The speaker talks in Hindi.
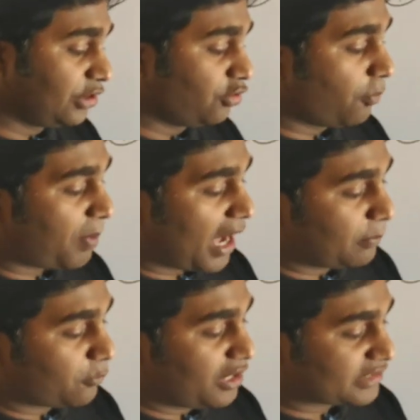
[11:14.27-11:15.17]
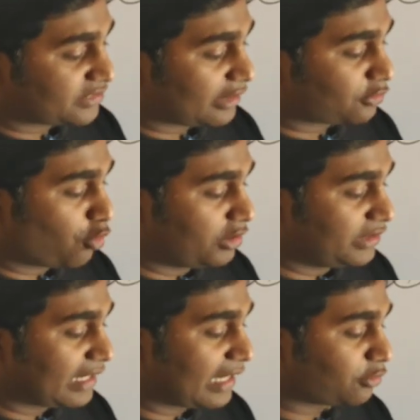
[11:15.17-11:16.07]
तीनों पाइप को एक साथ खोल
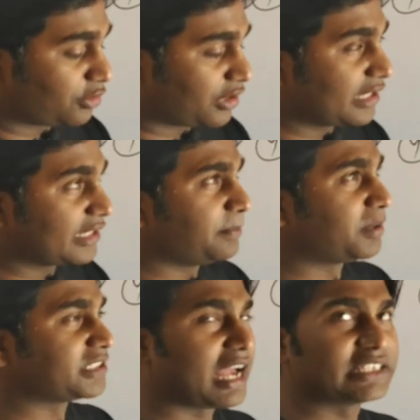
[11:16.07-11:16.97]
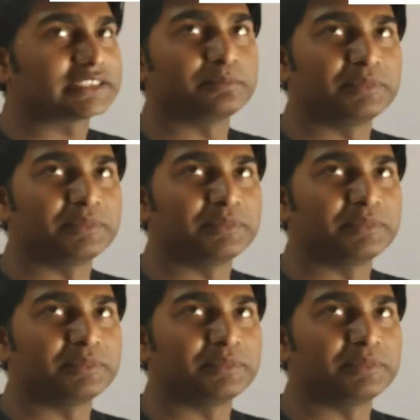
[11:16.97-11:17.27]
दिया जाए तो टंकी 50